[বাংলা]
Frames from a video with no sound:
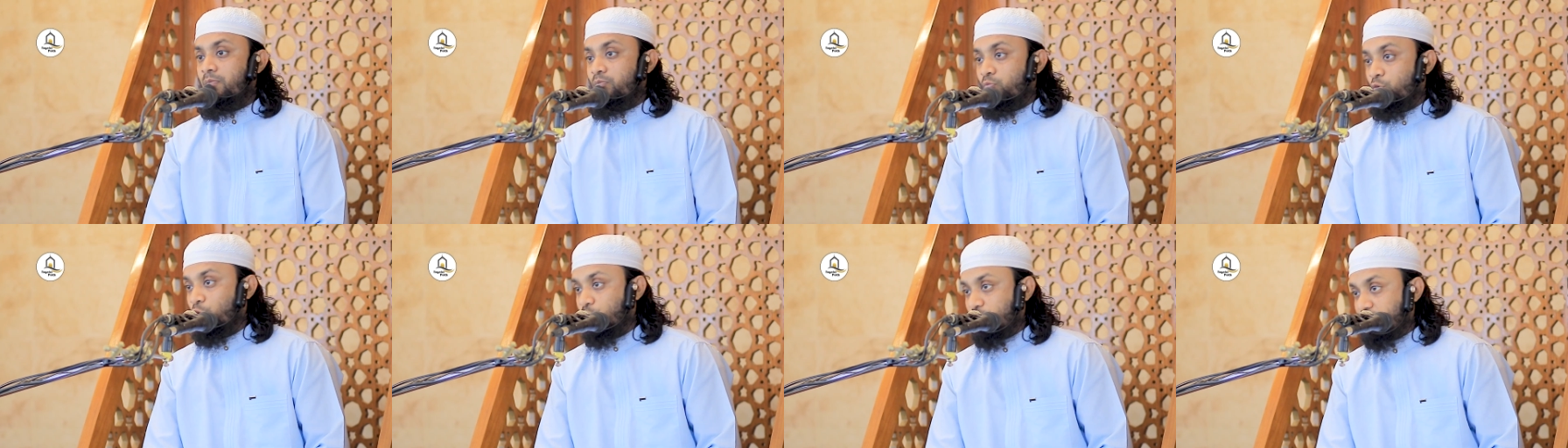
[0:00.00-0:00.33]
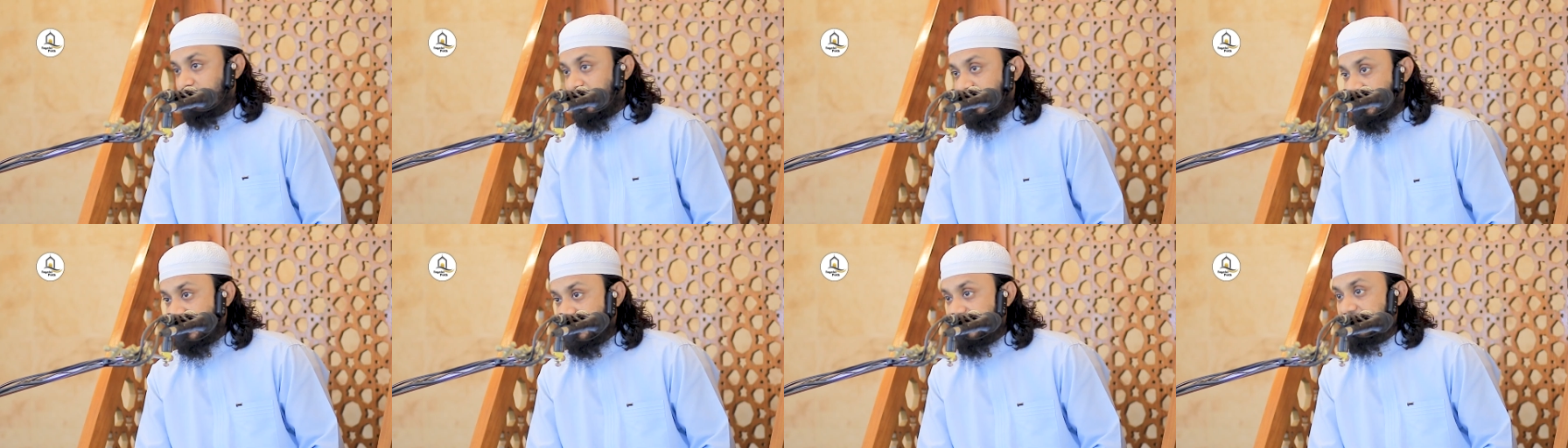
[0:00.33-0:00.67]

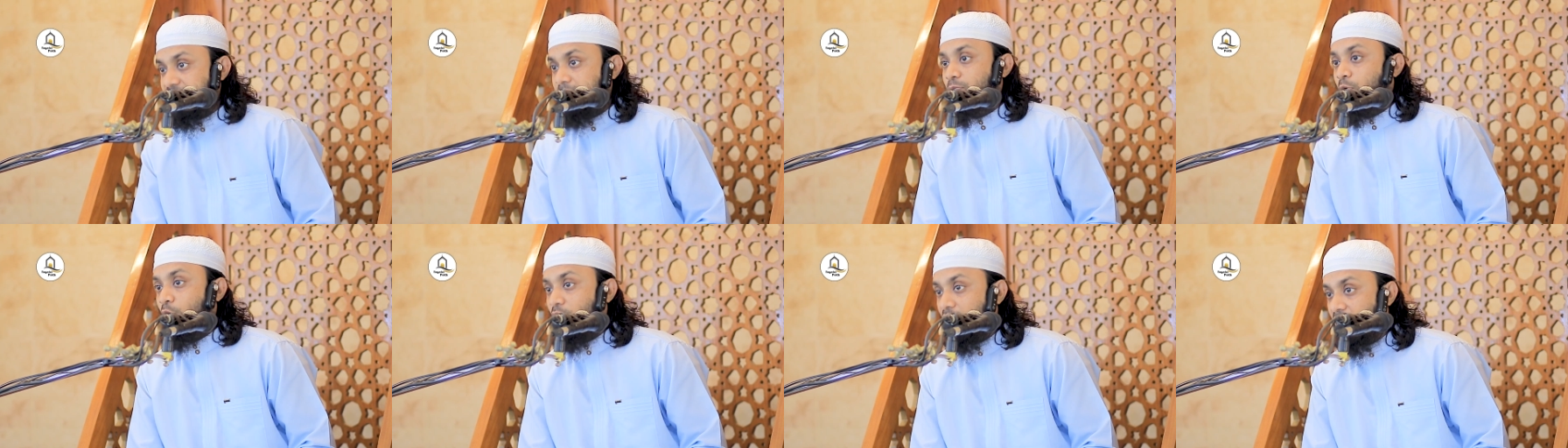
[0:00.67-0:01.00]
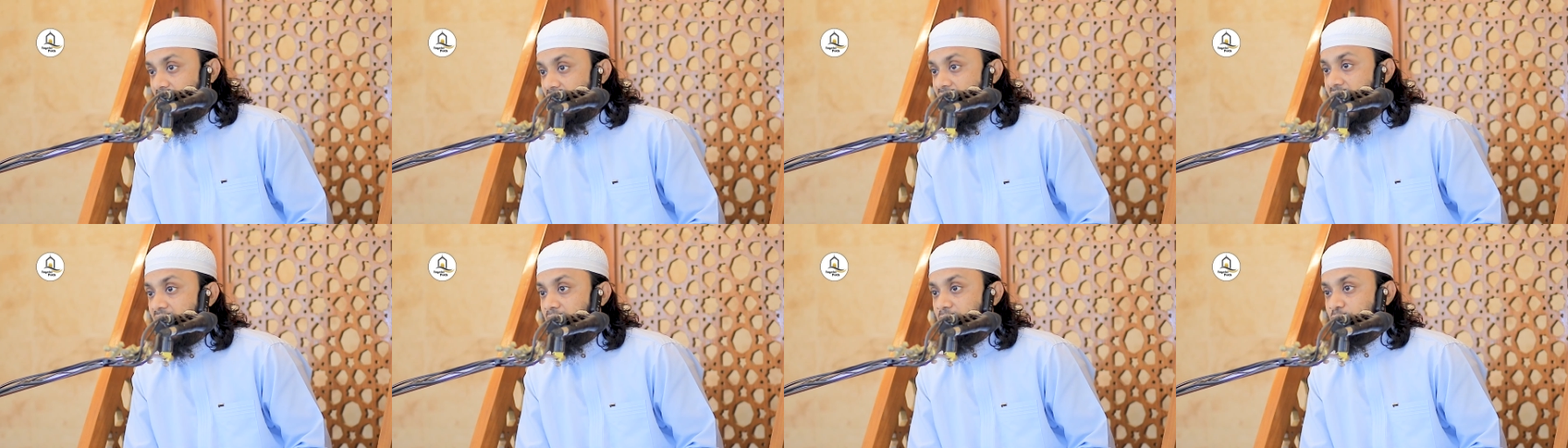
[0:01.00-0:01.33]
মোত্তাকি যে
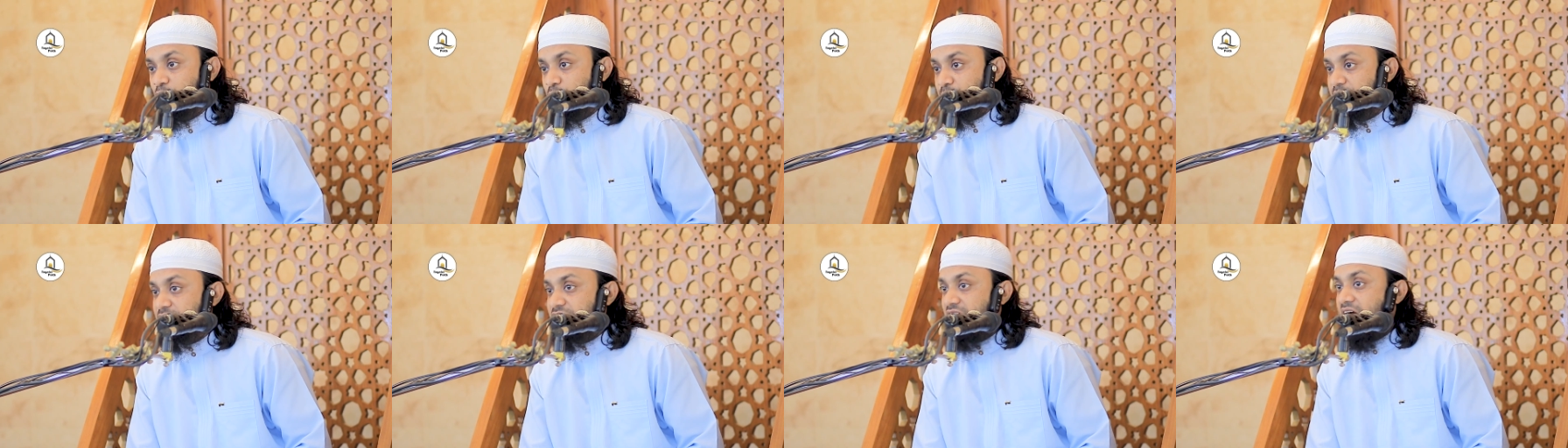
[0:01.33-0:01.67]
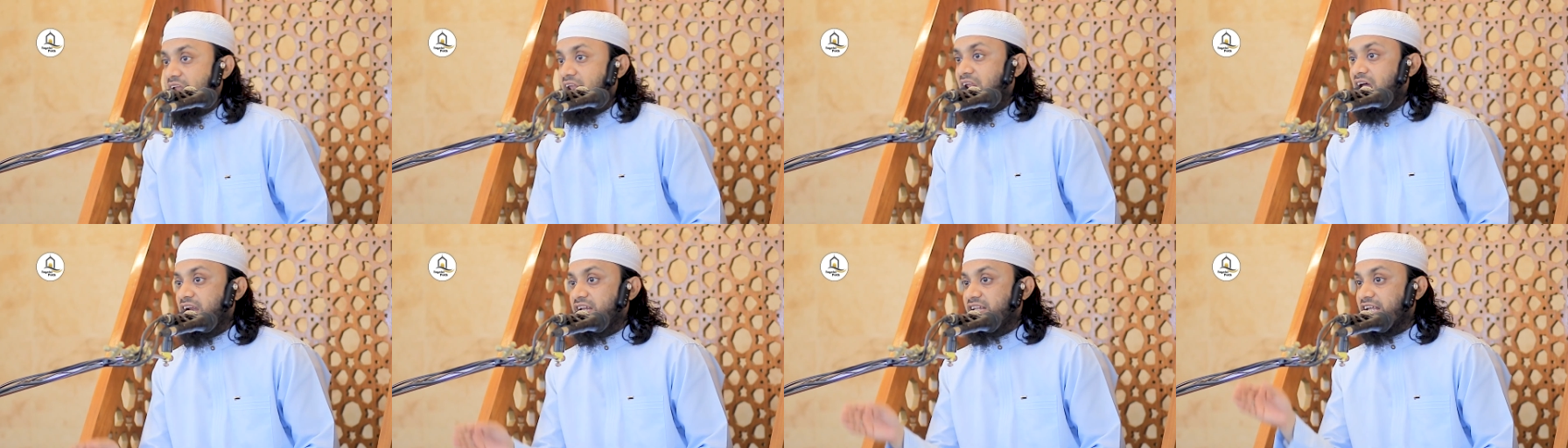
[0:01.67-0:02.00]
বললাম তুমি যে
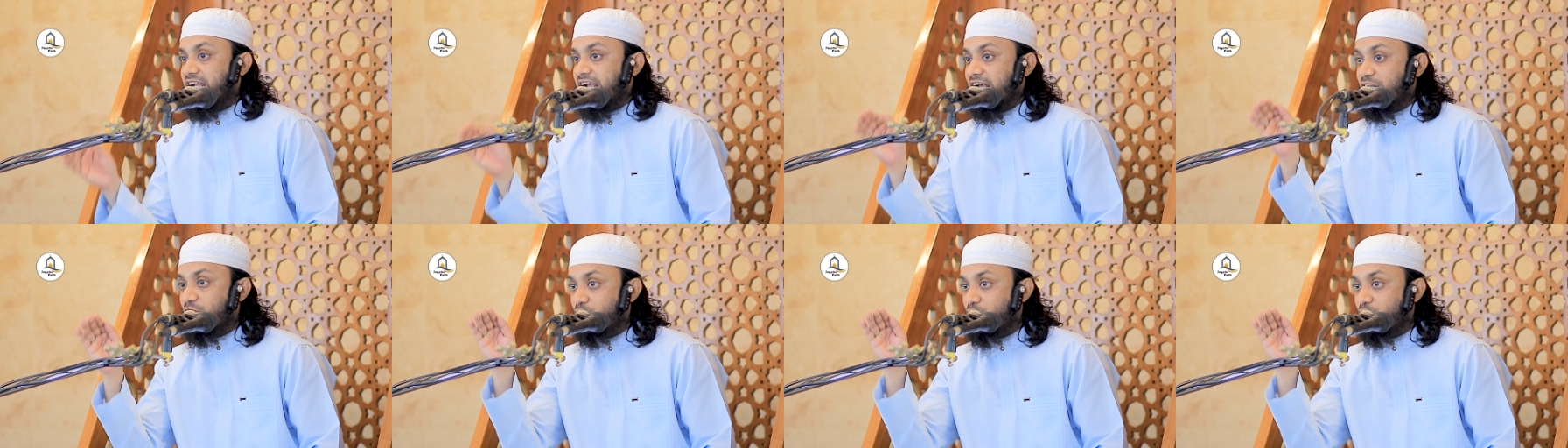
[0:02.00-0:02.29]
আল্লাহর দিকে